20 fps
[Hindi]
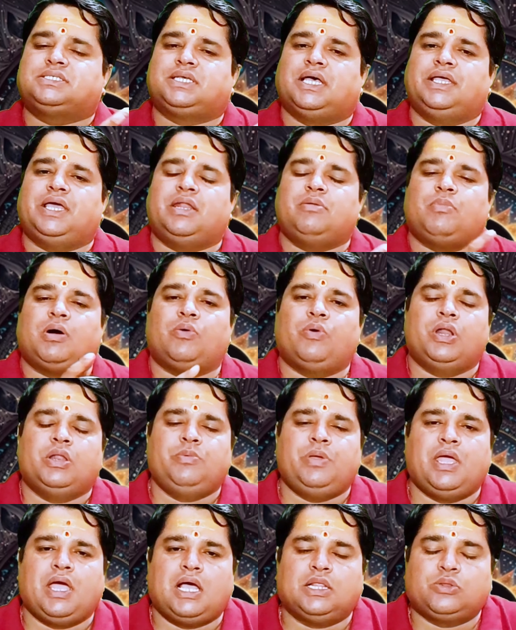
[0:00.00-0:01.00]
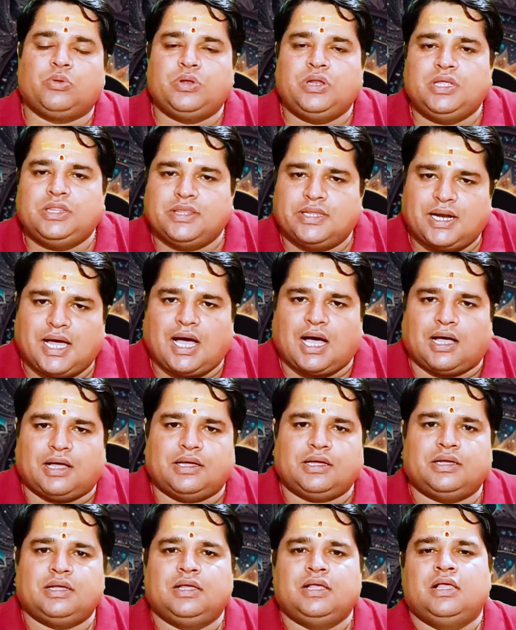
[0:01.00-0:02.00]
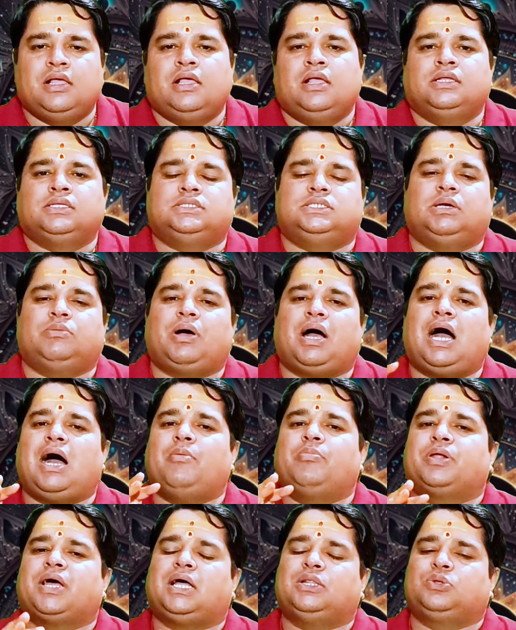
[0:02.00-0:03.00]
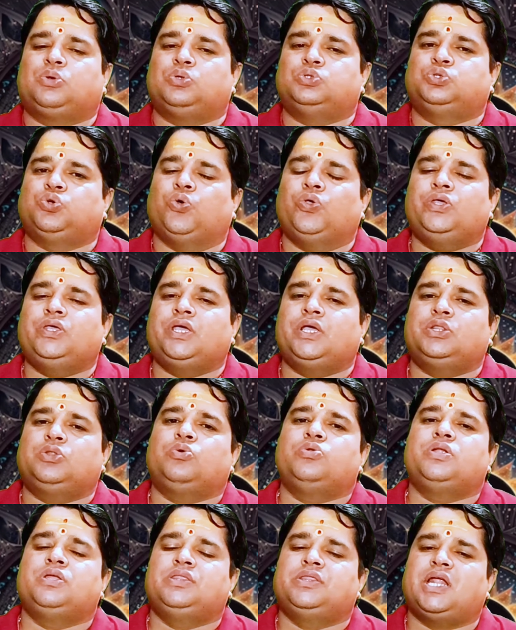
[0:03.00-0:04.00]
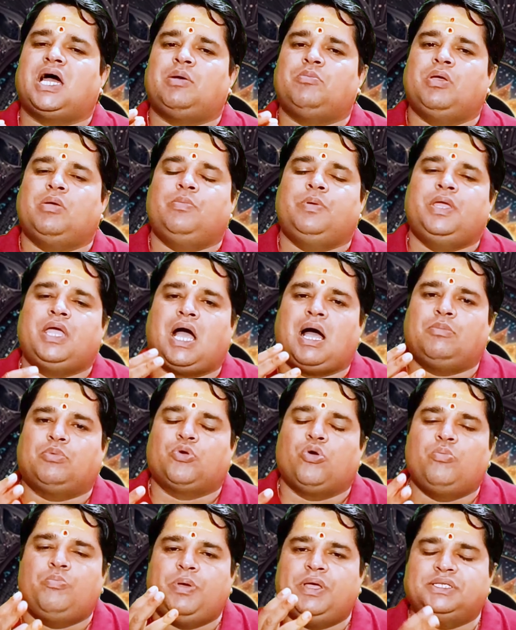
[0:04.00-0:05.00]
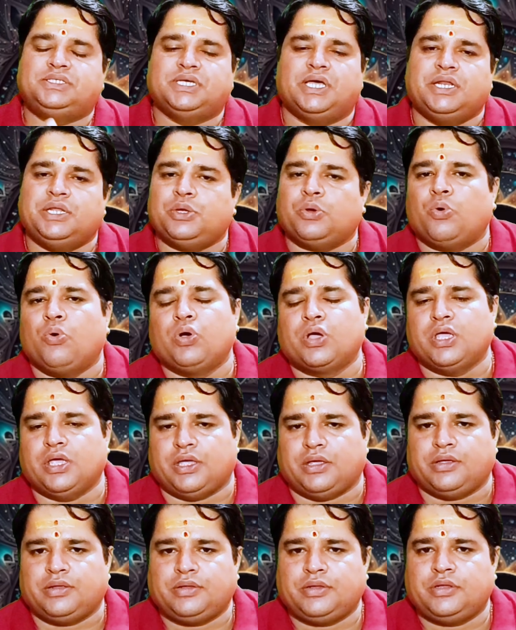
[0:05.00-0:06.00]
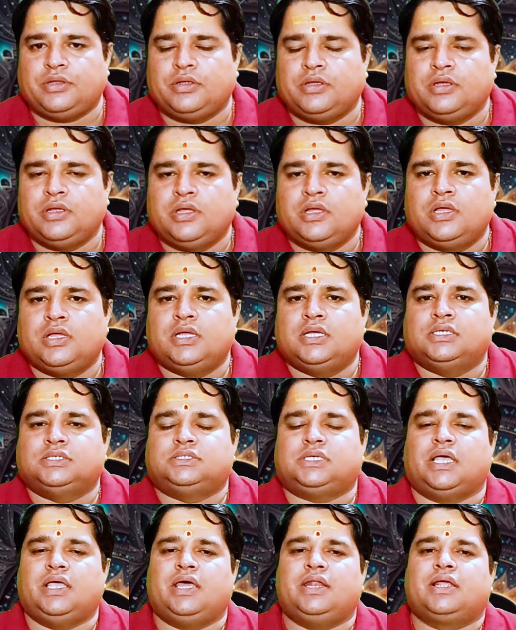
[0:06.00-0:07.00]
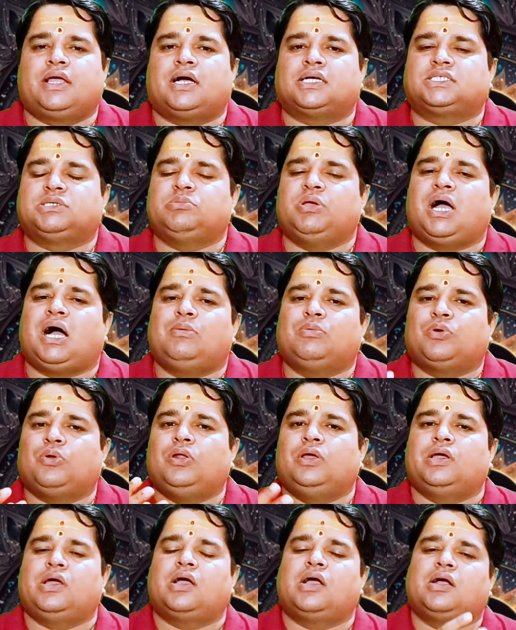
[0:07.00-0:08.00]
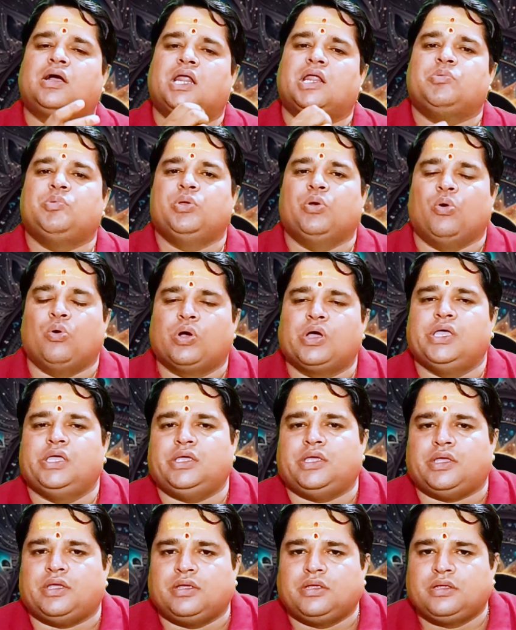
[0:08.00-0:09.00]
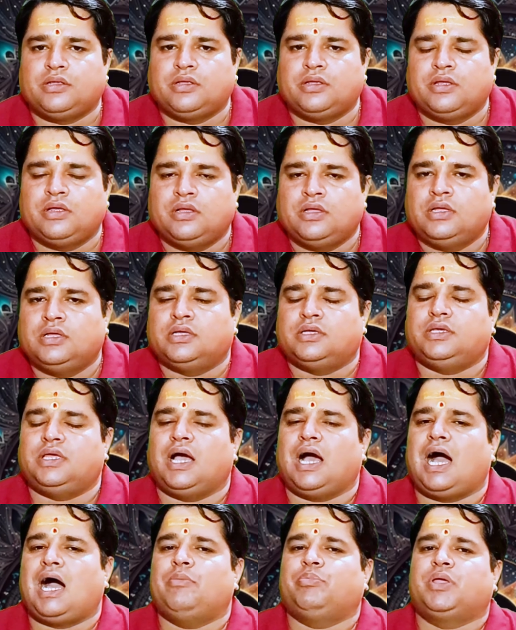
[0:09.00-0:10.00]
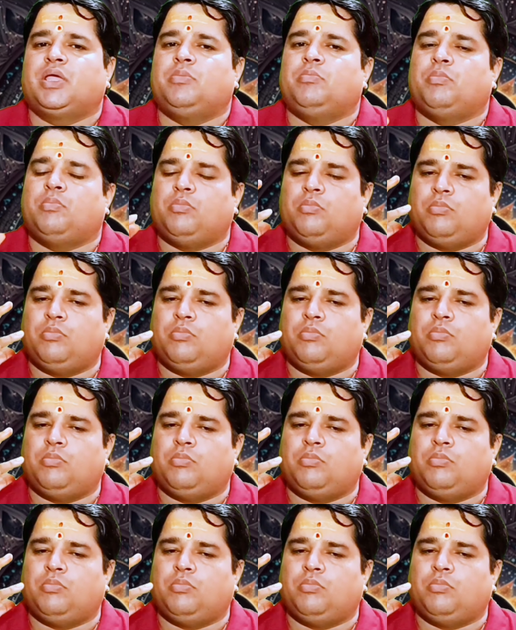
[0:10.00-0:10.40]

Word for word: ये शयन भवन भी है तो निंद्रा जब आप रात को सोएंगे तो निंद्रा में भी आपको बेचैनी होगी शयन कक्ष में आपको लगेगा गर्मी हो गई या आपके